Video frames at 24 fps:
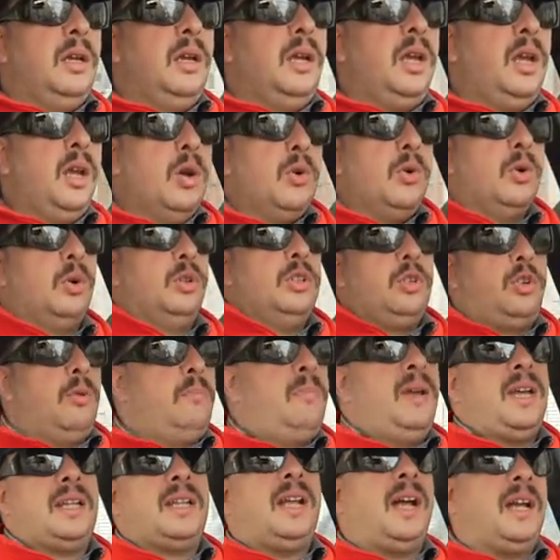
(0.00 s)
e uno dice,
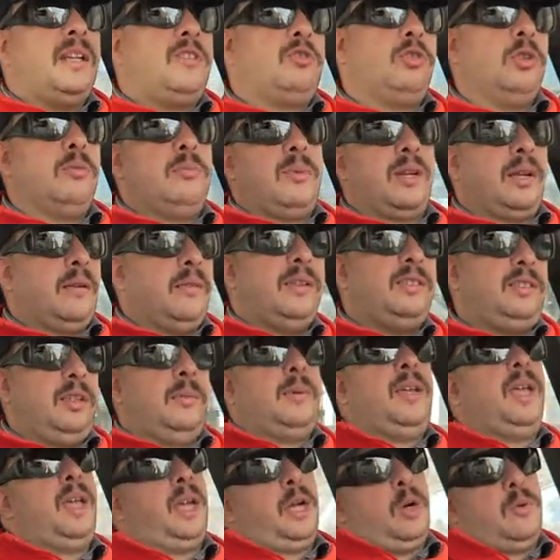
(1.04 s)
beh dai, insomma, una 20
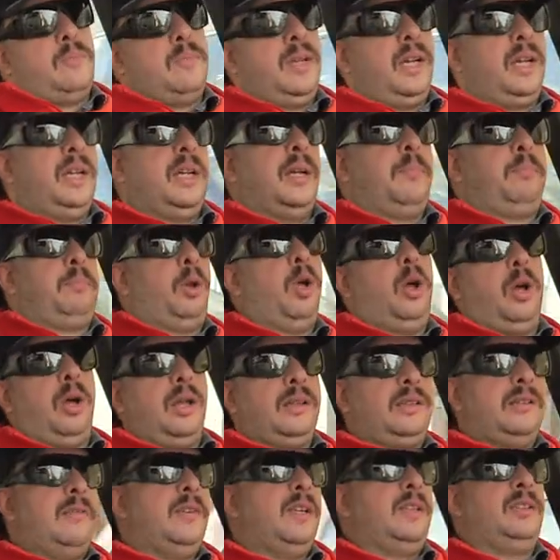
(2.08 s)
mega, un mega in
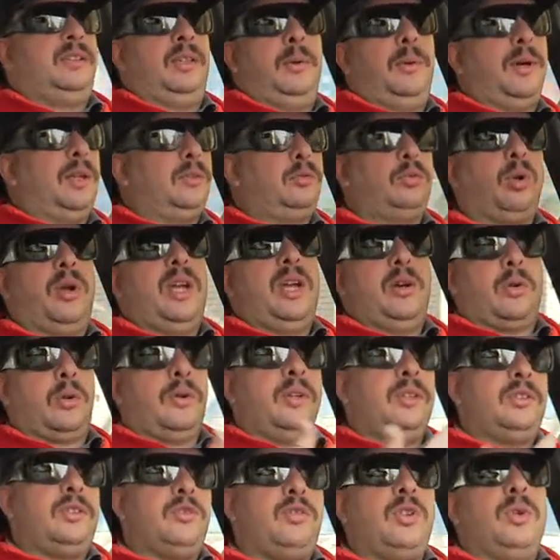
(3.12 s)
upload, 24 euro,
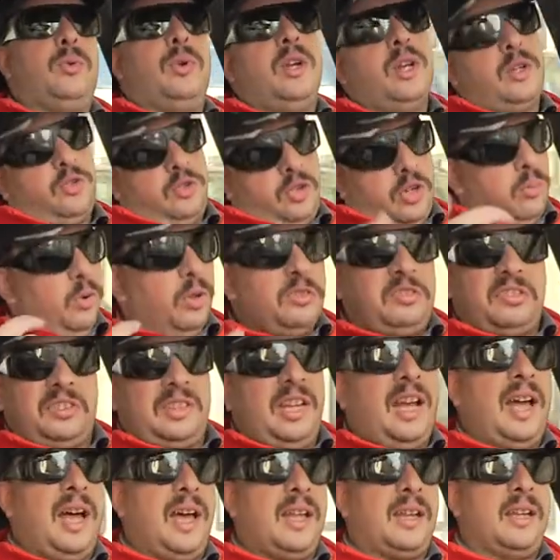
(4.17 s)
25 euro, ci può
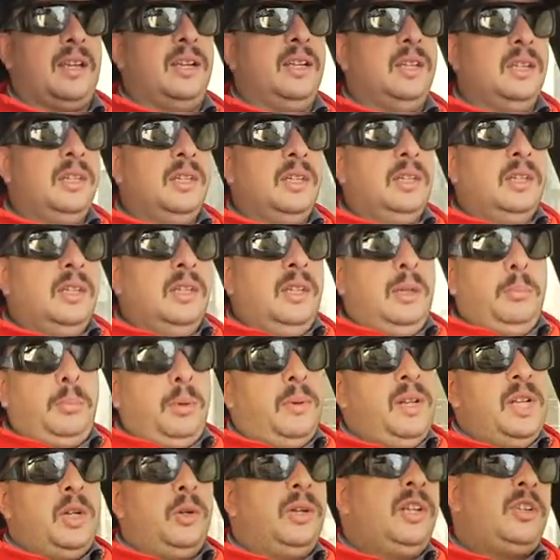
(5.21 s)
stare il
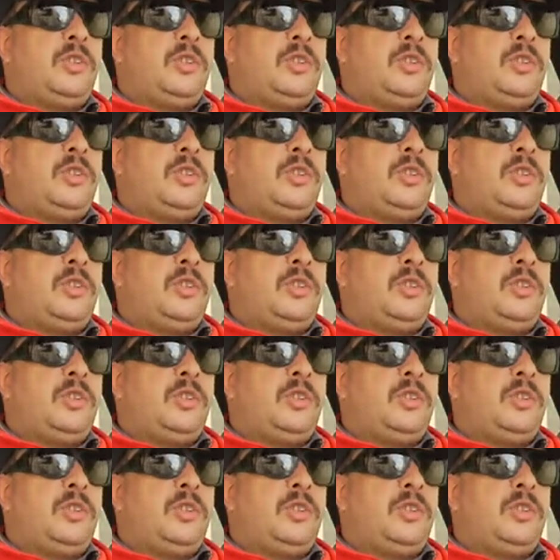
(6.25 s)
problema non è